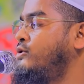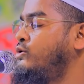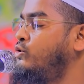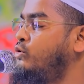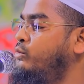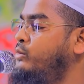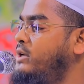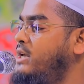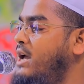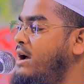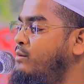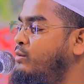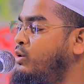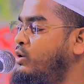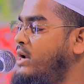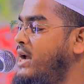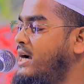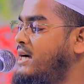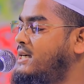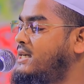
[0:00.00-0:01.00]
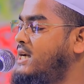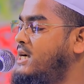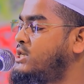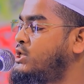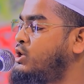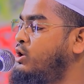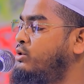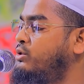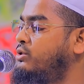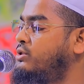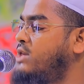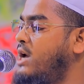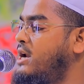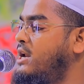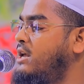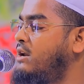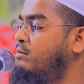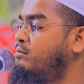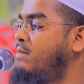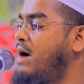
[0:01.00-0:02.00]
তুমি এমন একটা
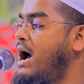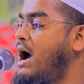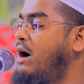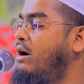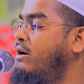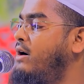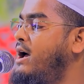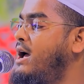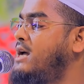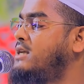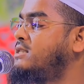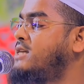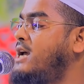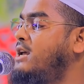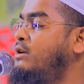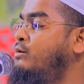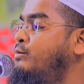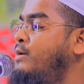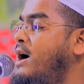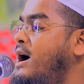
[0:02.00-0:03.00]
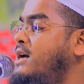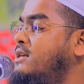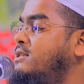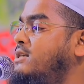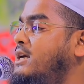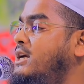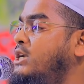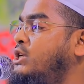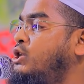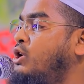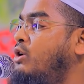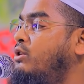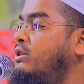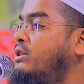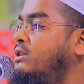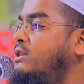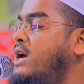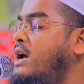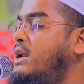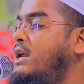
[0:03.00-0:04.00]
সন্তানের মা হয়ে যাইবা যেই
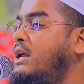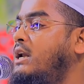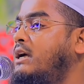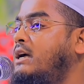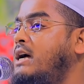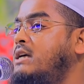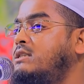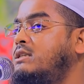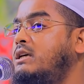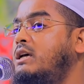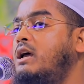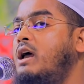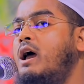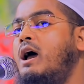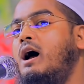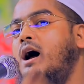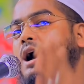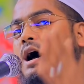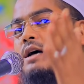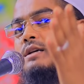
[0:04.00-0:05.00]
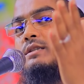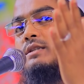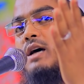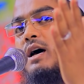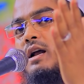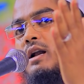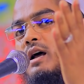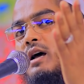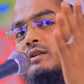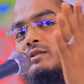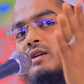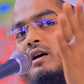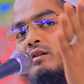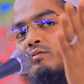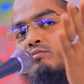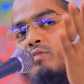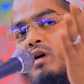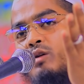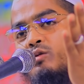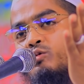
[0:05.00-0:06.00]
সন্তানের কাছে হাজার হাজার
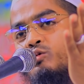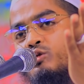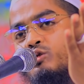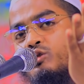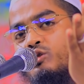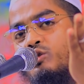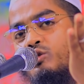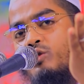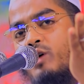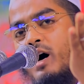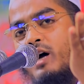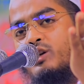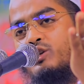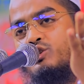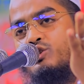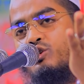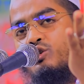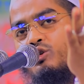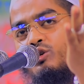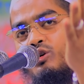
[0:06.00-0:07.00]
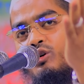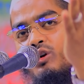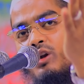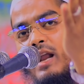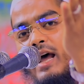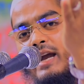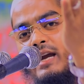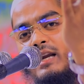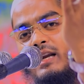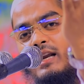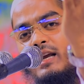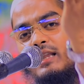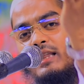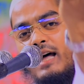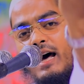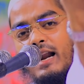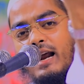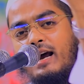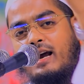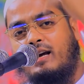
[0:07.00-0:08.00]
মানুষ দোয়ার জন্য লাইনে
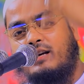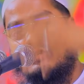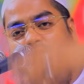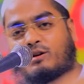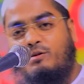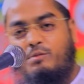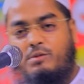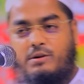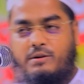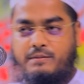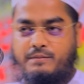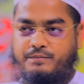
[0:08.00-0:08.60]
দাঁড়ায় যাবে